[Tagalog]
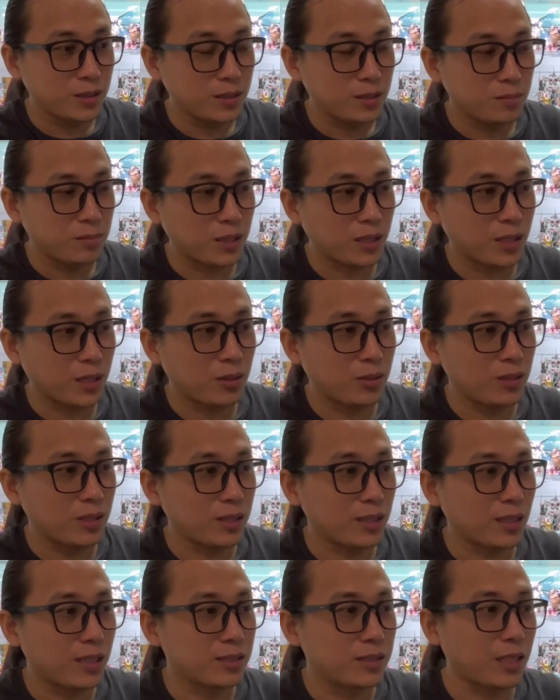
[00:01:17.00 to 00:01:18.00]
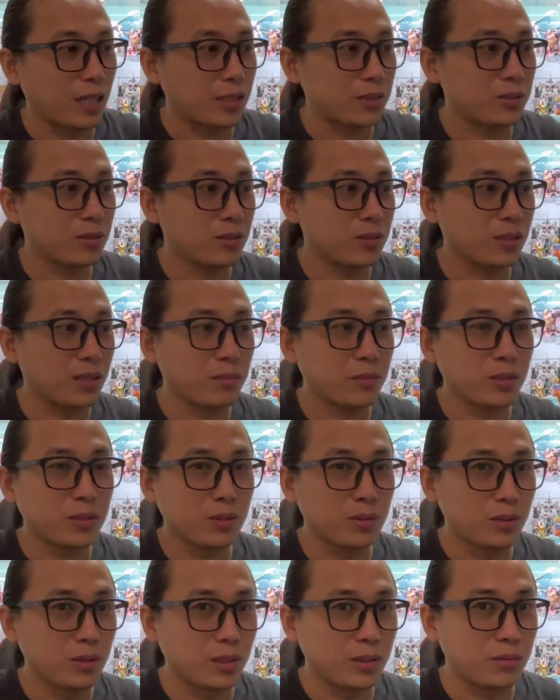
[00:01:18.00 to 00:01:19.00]
magkaroon ng transaction, sabi
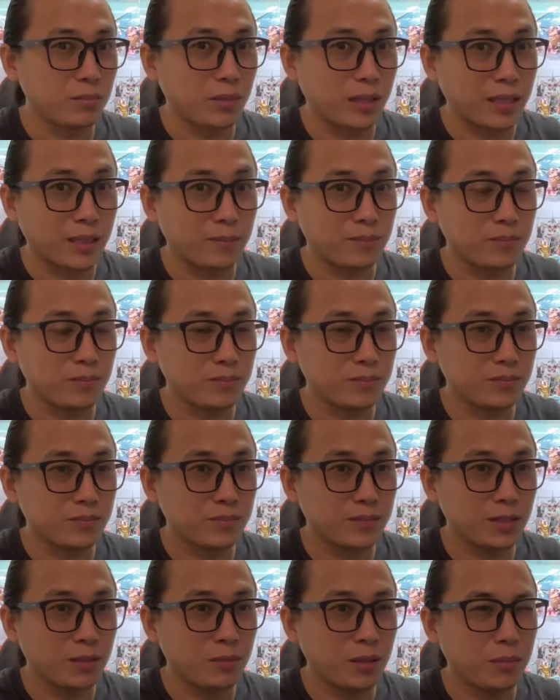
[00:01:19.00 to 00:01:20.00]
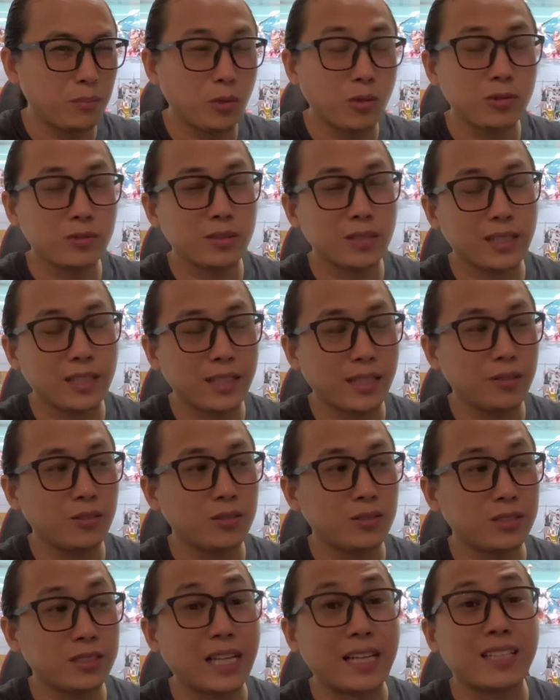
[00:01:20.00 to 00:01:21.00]
ko, ano, parang, di ba, mostly
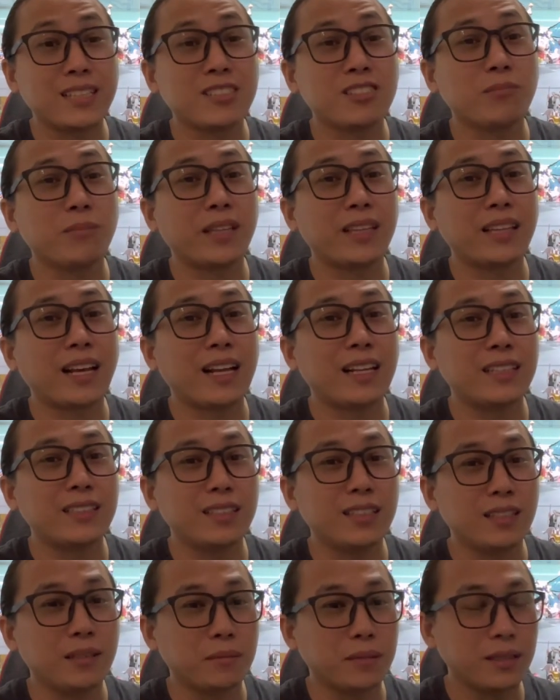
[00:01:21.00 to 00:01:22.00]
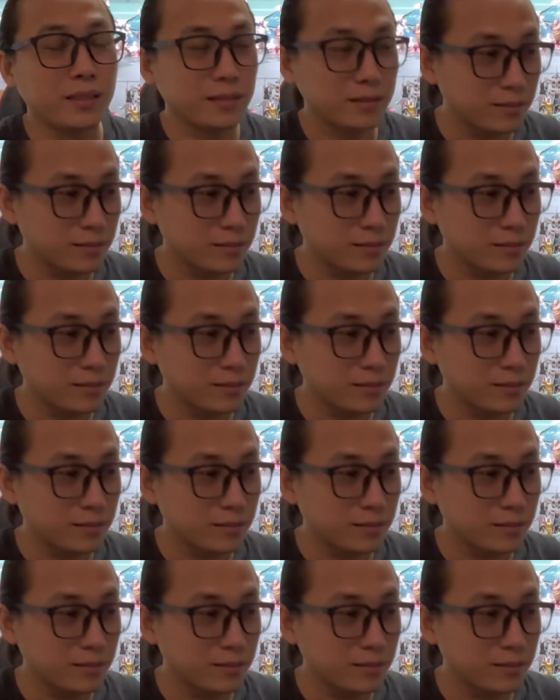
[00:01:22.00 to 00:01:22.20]
ganun Chinese mentality, di ba?